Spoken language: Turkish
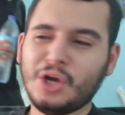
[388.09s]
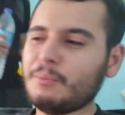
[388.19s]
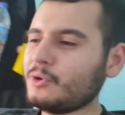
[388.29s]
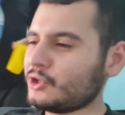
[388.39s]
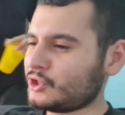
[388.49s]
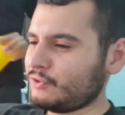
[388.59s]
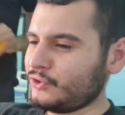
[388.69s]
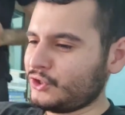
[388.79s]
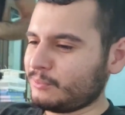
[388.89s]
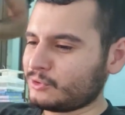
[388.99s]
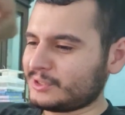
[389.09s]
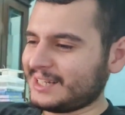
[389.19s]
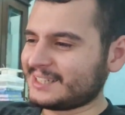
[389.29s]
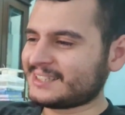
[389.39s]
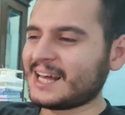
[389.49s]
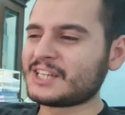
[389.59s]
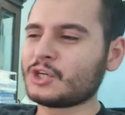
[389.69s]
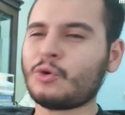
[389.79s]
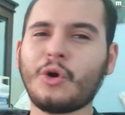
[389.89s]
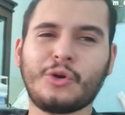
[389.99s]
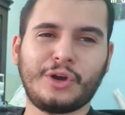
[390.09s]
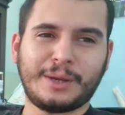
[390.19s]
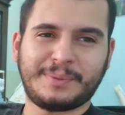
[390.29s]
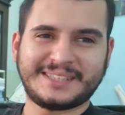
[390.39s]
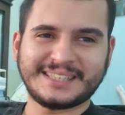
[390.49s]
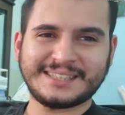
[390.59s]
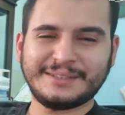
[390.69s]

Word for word: Bugünkü videomuzda sadece goy goy yapacağız.